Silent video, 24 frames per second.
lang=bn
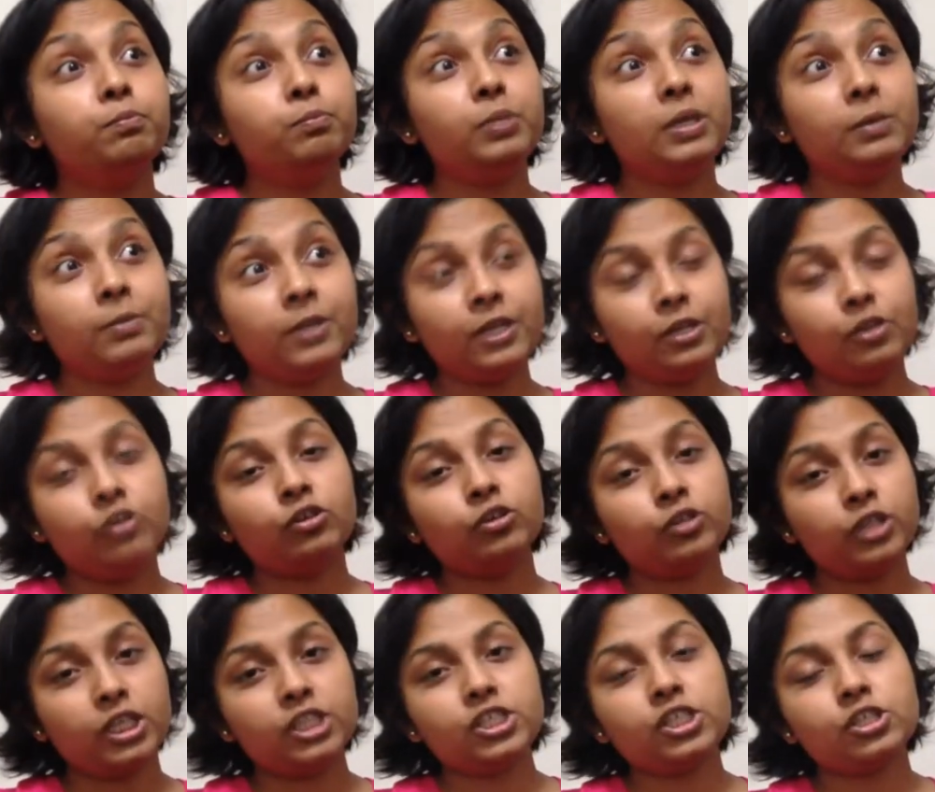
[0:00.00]
বিভিন্ন
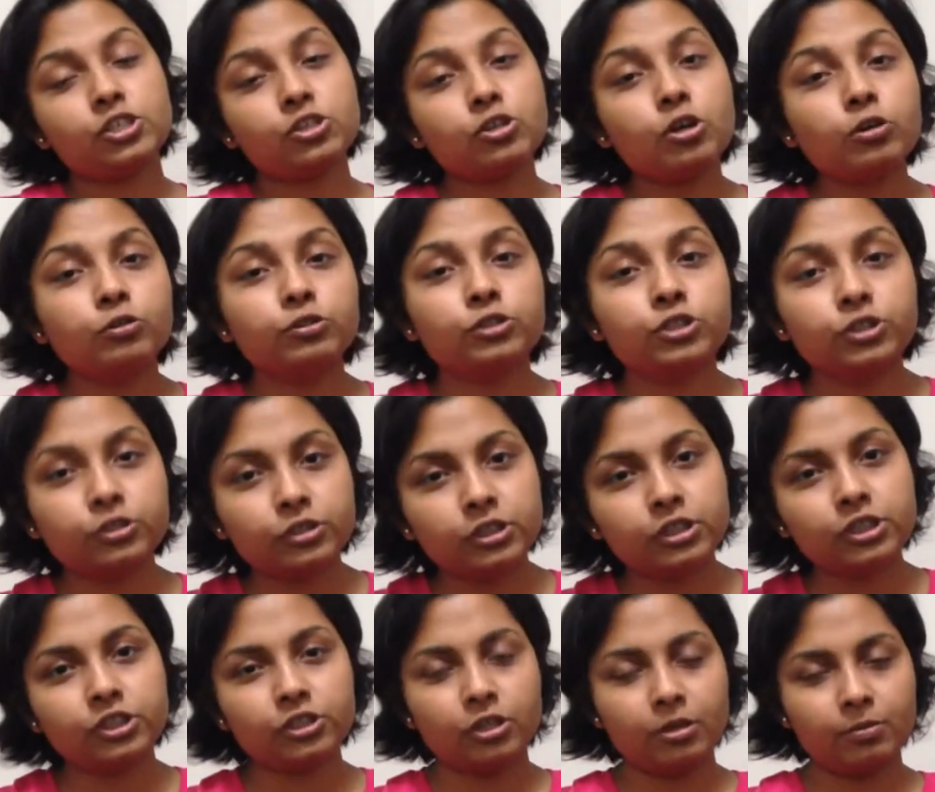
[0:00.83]
দেশের
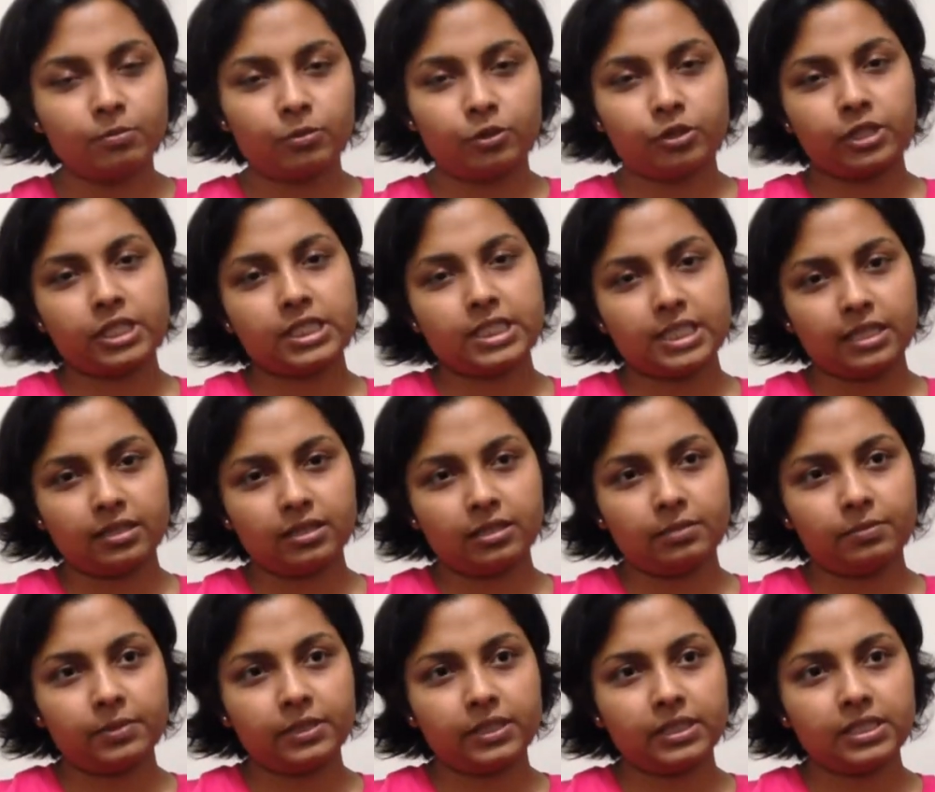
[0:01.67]
সংস্কৃতি সম্পর্কে
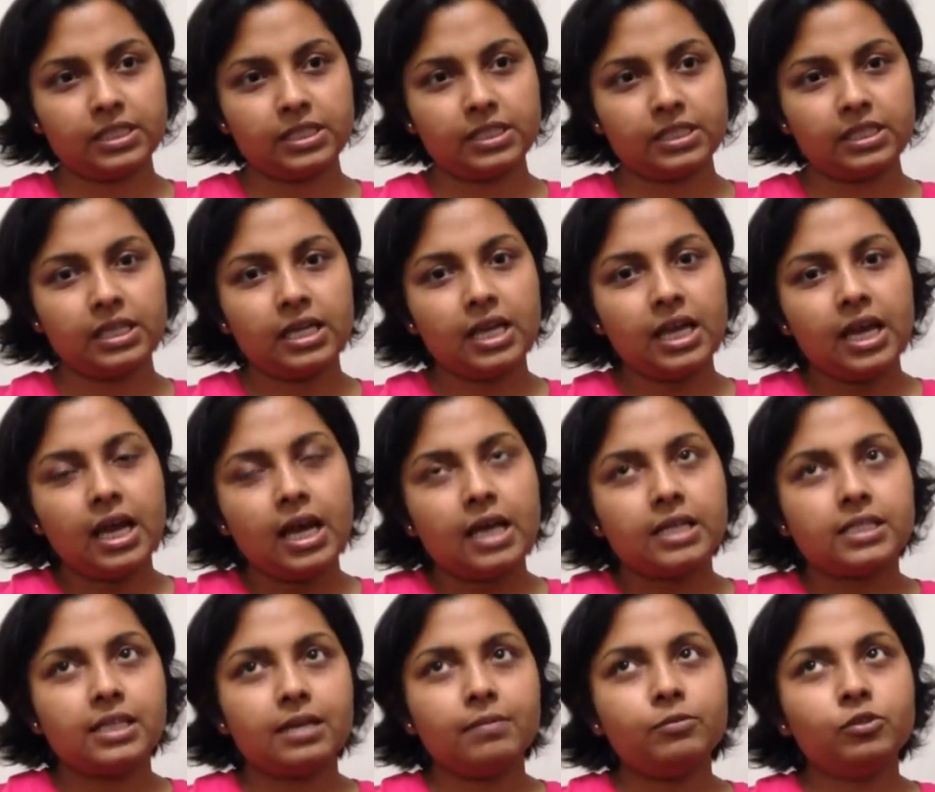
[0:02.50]
জানতে পেরেছি
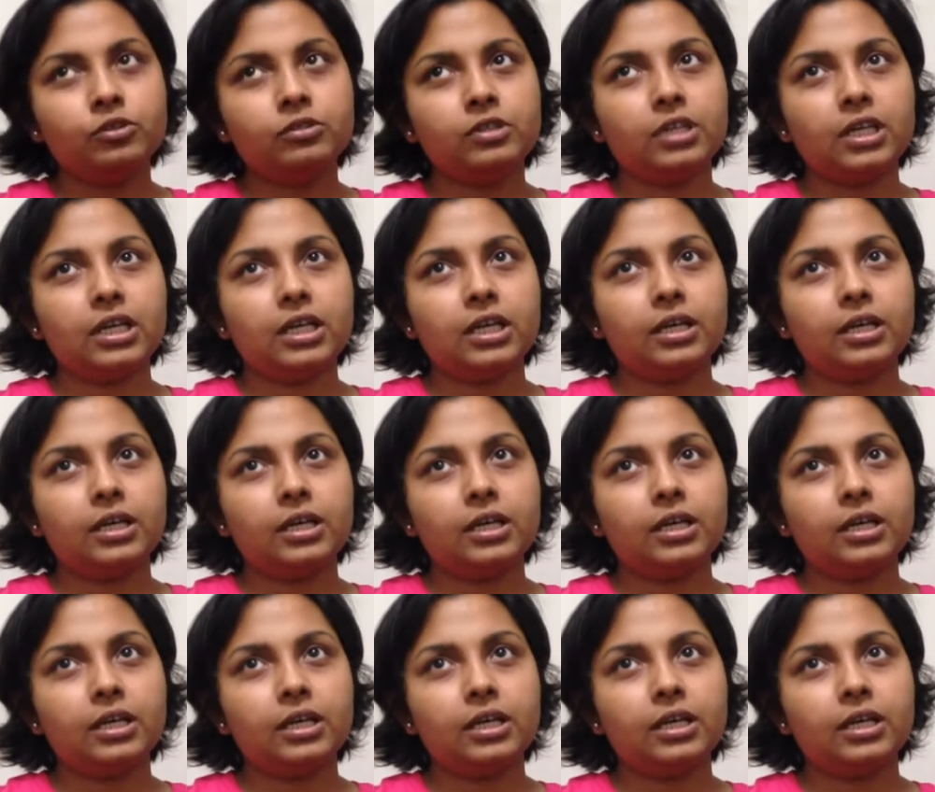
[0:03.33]
যেমন